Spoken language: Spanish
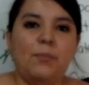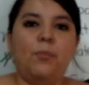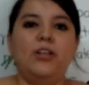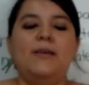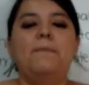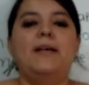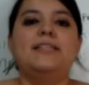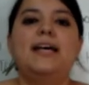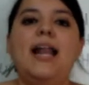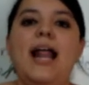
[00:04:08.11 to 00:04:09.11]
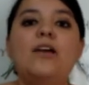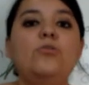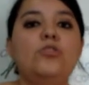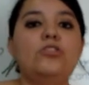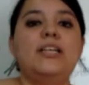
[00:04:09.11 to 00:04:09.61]
pueden pasar
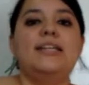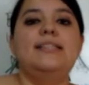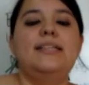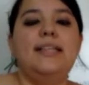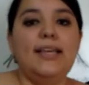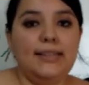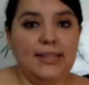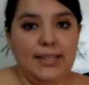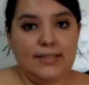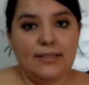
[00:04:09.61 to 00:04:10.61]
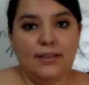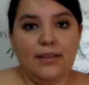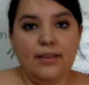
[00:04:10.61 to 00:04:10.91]
algunos accidentes,